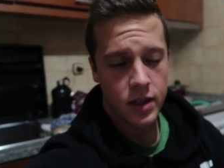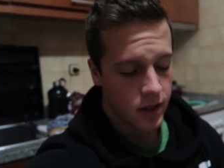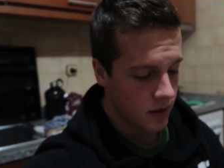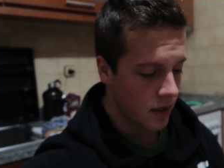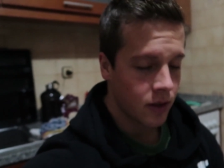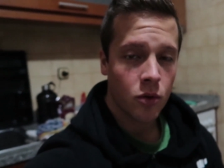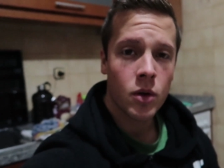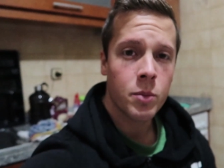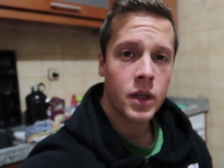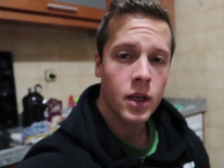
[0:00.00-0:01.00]
Esta será
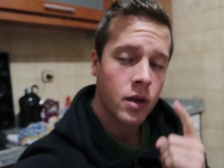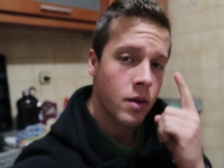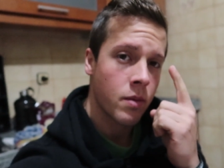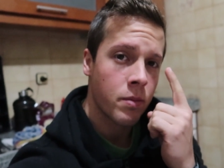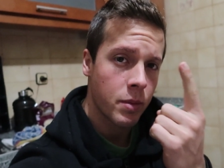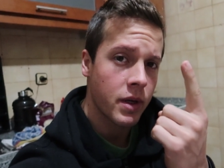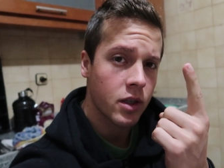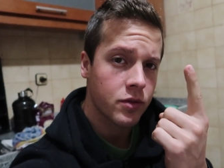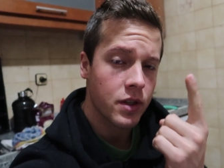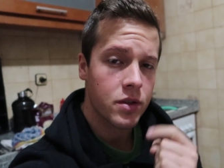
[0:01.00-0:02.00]
então a minha
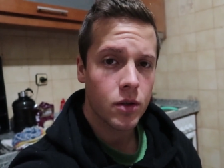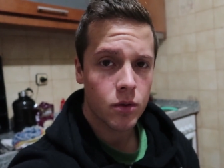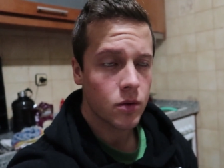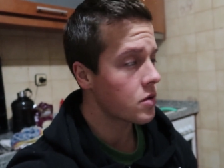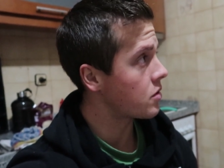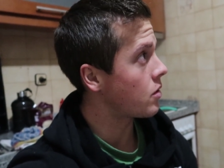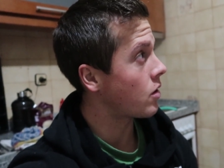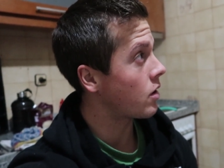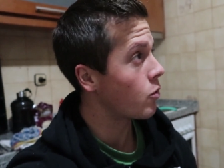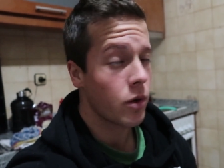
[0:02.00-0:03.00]
primeira refeição. São
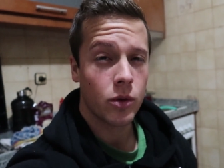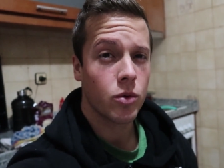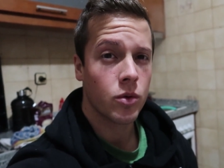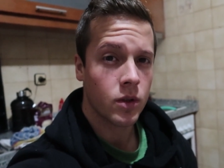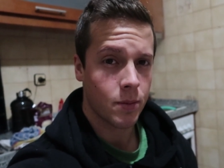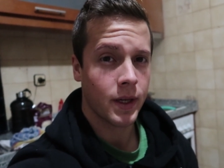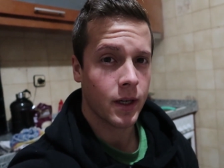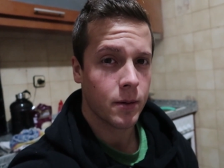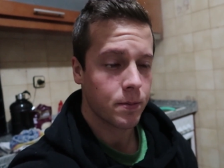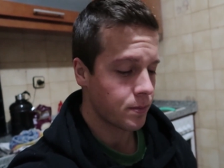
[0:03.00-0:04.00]
agora 8 da
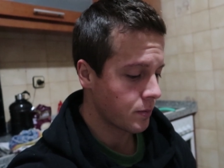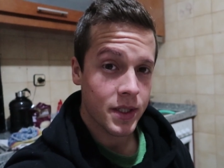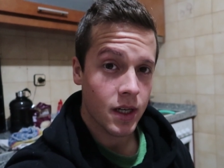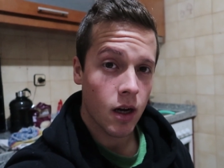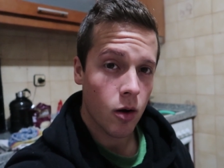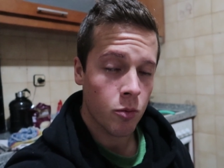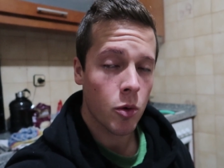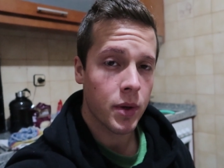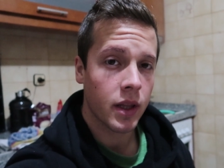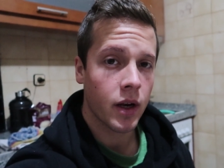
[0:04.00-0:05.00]
manhã. Também será o
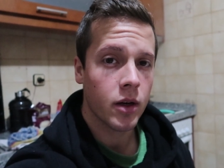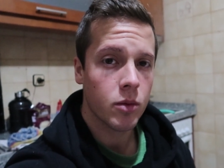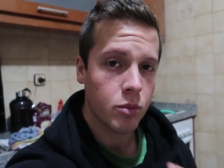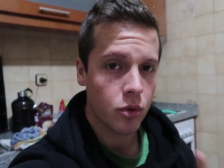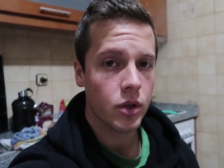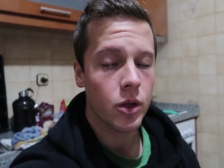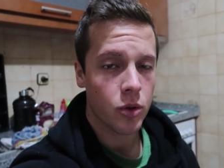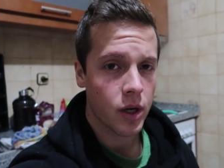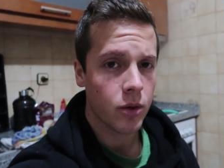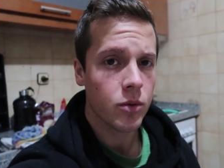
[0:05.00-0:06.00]
meu pré-treino, porque eu
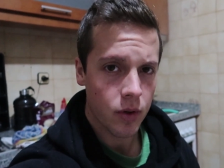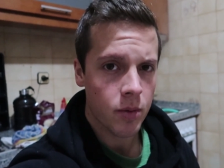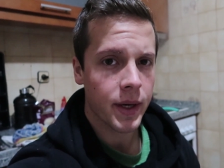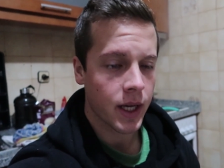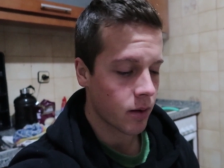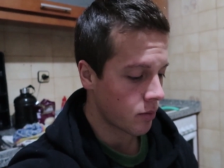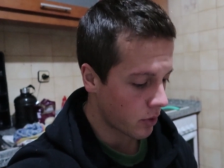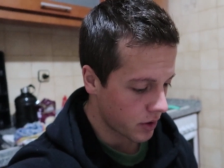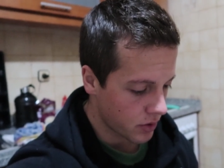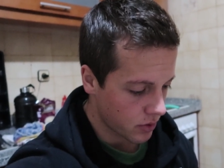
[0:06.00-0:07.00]
treino de manhã.
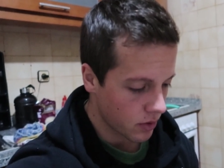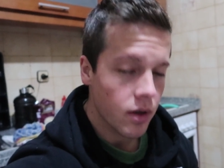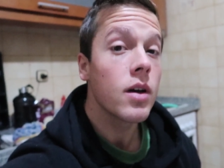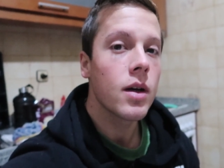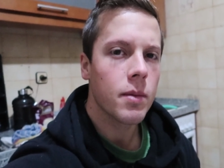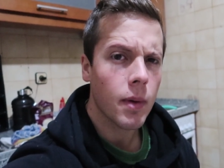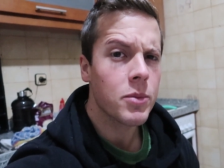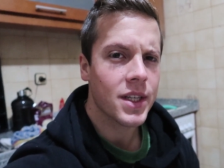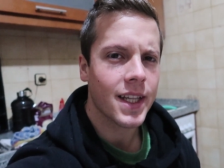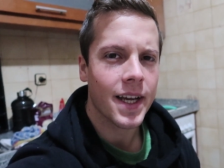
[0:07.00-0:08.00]
Por isso,
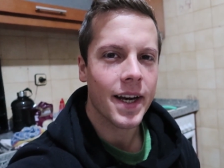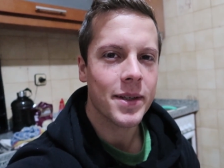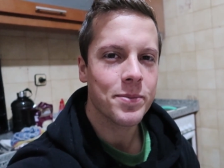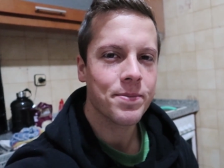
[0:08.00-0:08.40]
vamos atacar.